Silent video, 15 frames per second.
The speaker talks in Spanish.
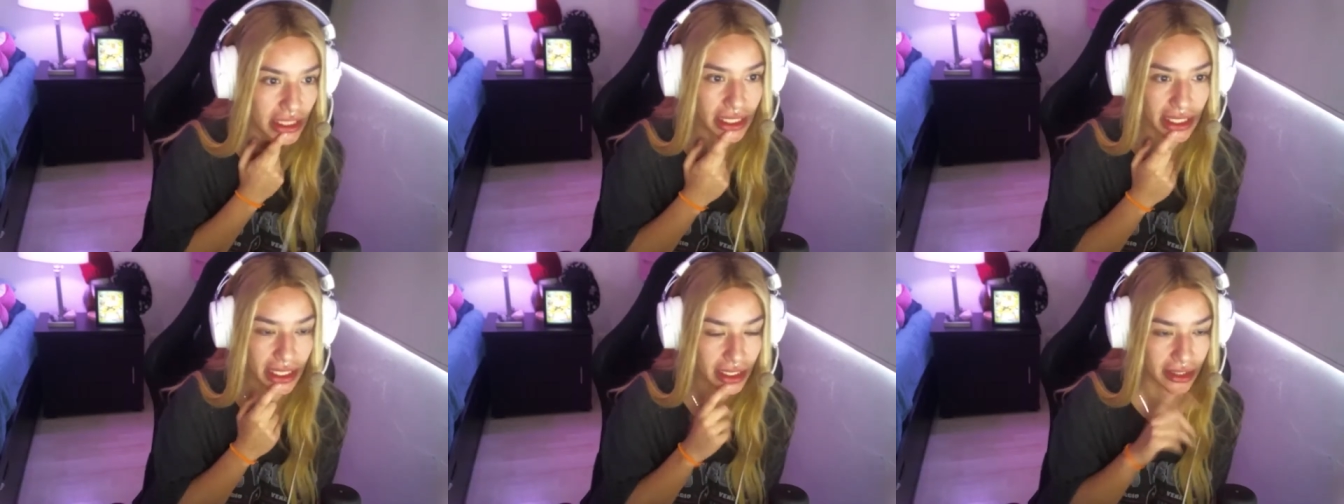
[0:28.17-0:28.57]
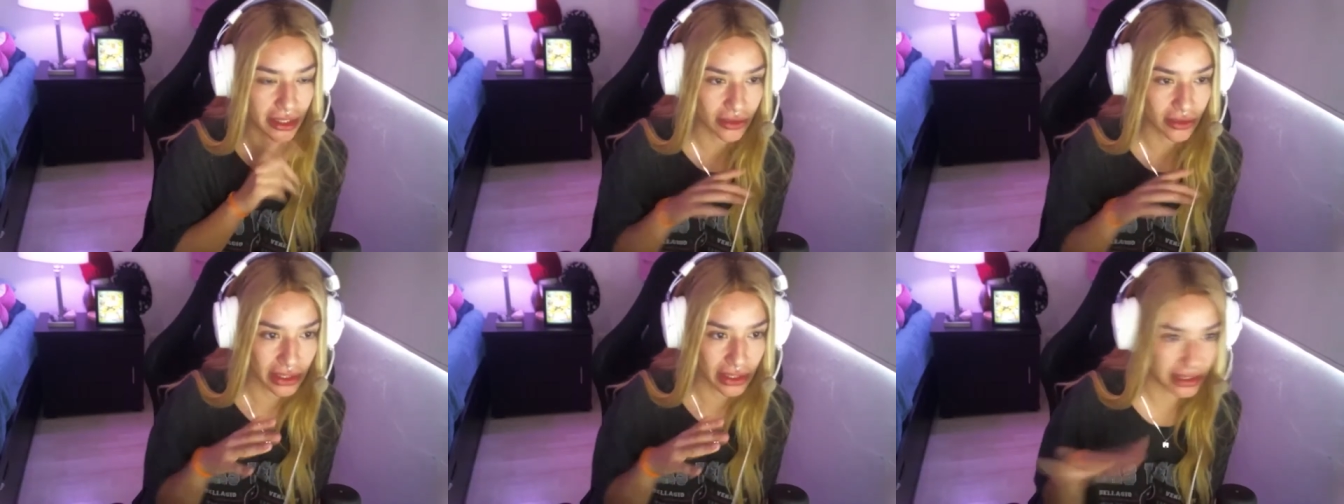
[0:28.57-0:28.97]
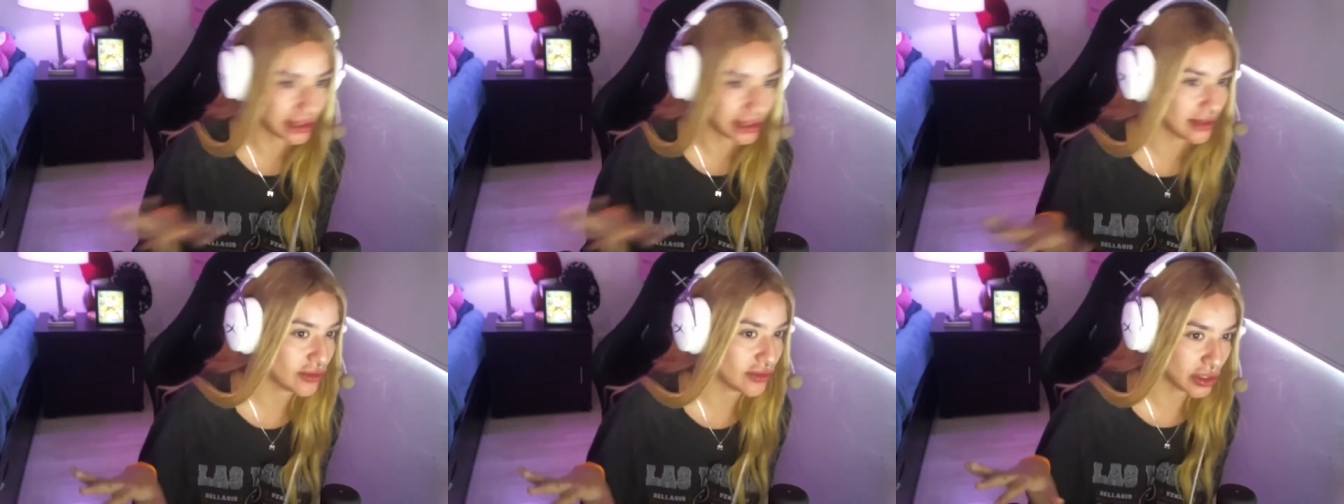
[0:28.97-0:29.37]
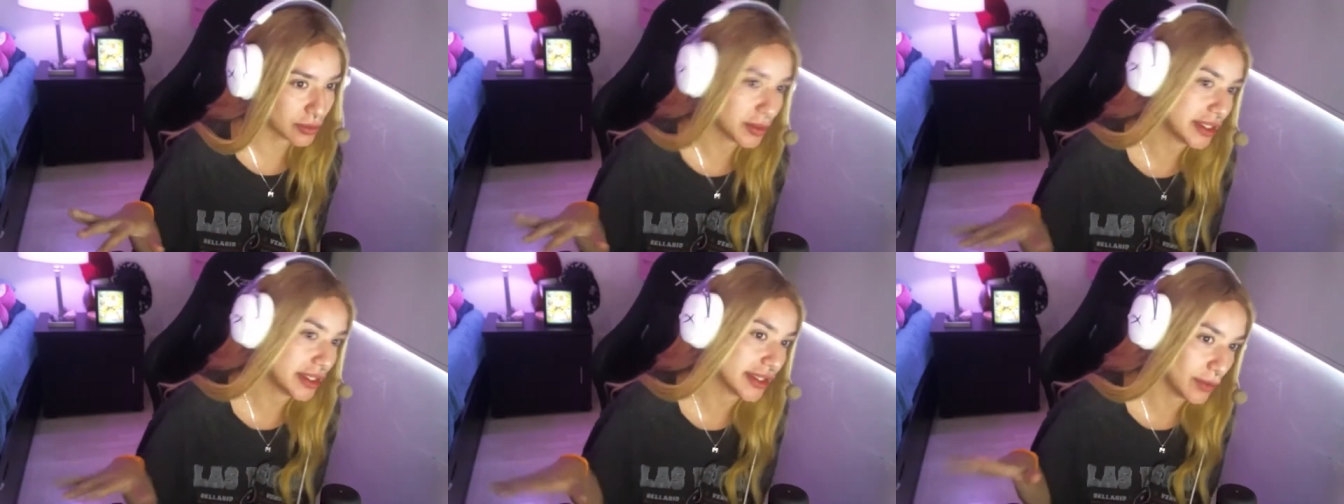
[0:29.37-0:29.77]
y creo que ya se
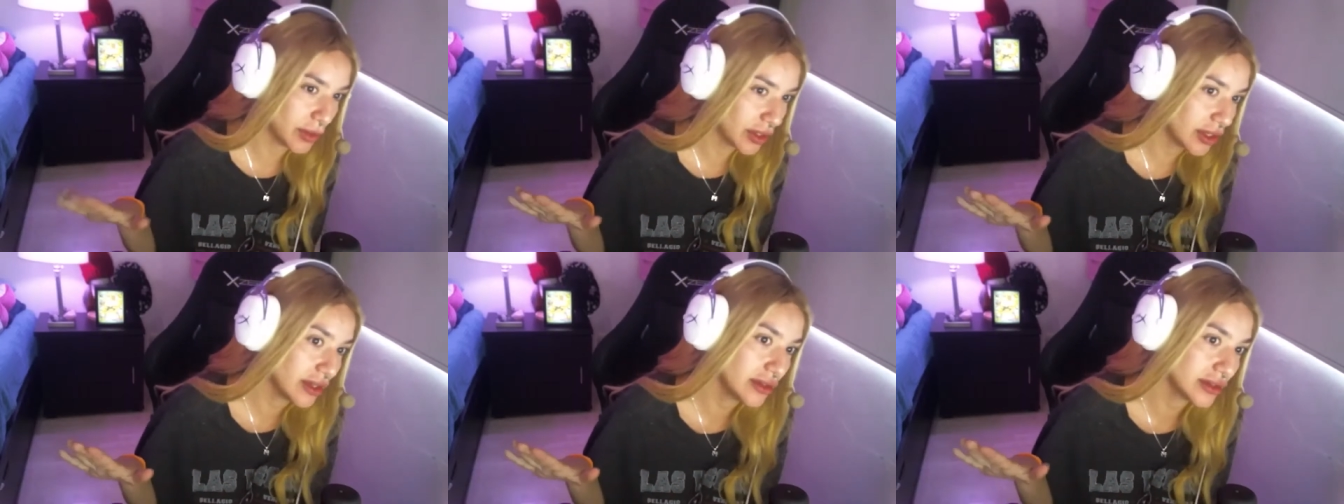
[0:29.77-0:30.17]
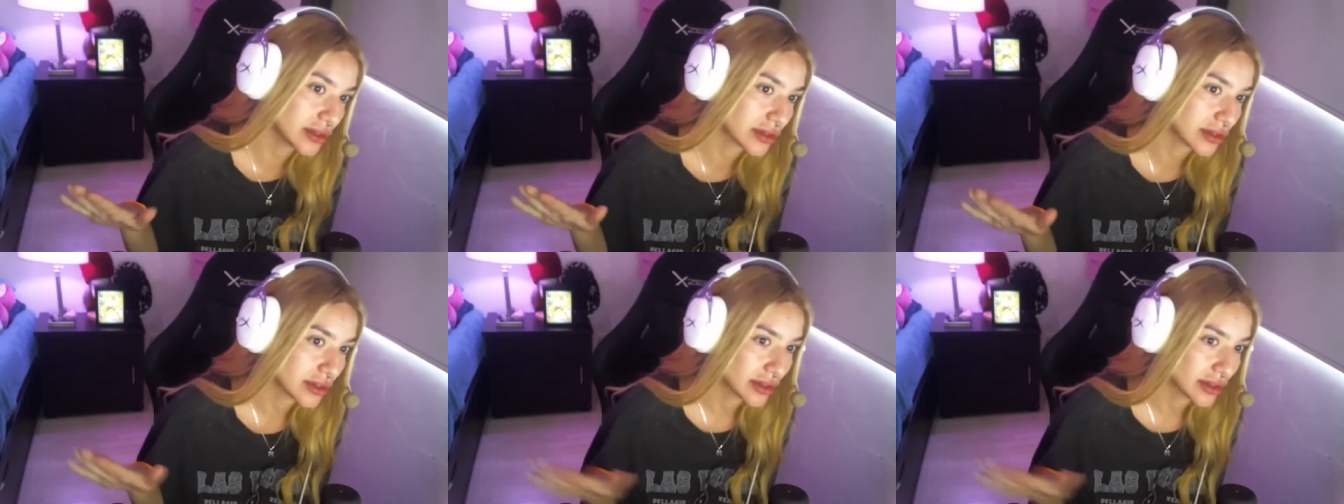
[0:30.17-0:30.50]
fueron mis demonios.